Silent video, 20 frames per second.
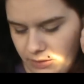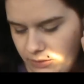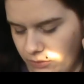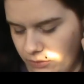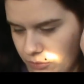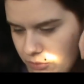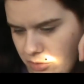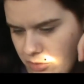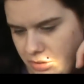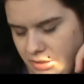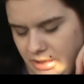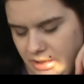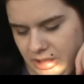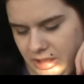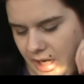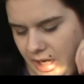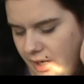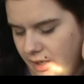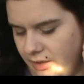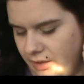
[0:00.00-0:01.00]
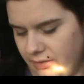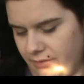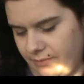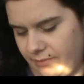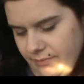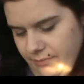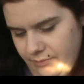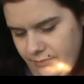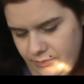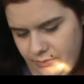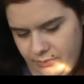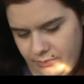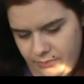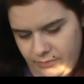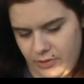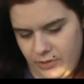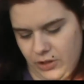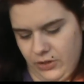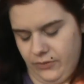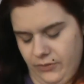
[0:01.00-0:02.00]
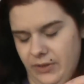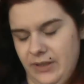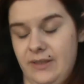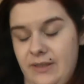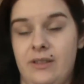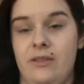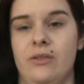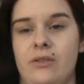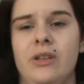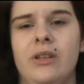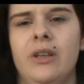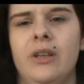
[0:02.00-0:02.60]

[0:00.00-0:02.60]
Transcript: Donc déjà, je vais essayer de...